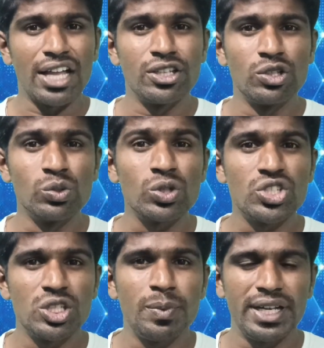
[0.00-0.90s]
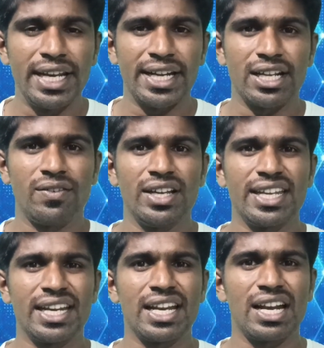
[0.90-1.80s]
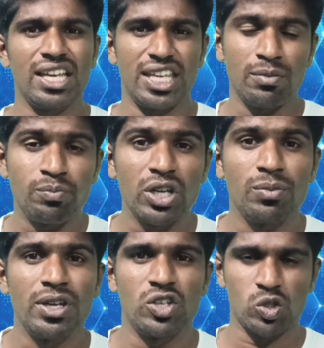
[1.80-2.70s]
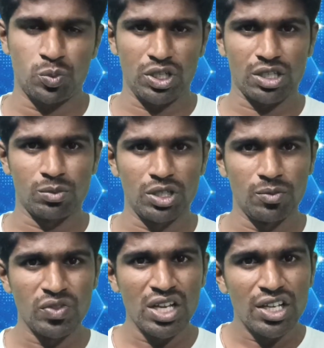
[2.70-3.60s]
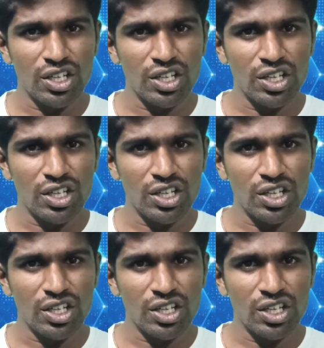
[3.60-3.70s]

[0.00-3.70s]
அந்த நூறு ஜிபி டேட்டாவை என்னால் எப்போயுமே யூஸ் பண்ணிக்க முடியும்